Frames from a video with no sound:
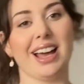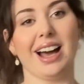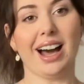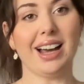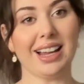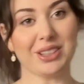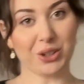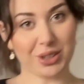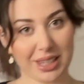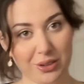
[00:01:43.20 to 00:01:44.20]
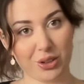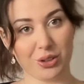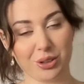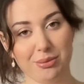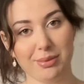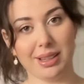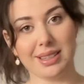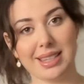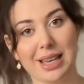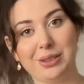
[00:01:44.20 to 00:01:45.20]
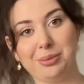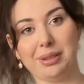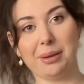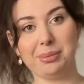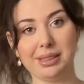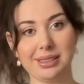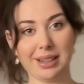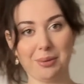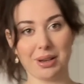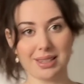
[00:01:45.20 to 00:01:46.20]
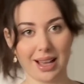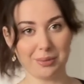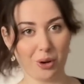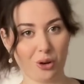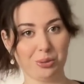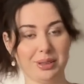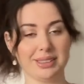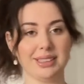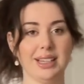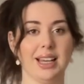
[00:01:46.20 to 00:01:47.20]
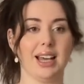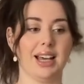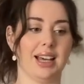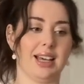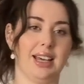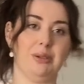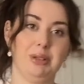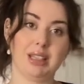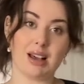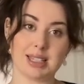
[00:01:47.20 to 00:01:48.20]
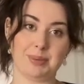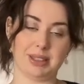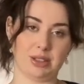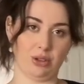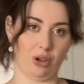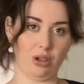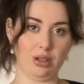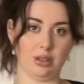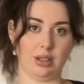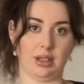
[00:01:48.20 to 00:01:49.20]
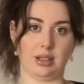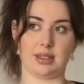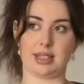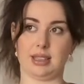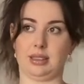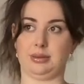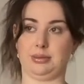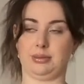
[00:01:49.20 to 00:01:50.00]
Hala çok seviyorum. Ee, sevgimden bir gram azalma olmadı. Ee, ama yaz bitiyor. Ee, sanırım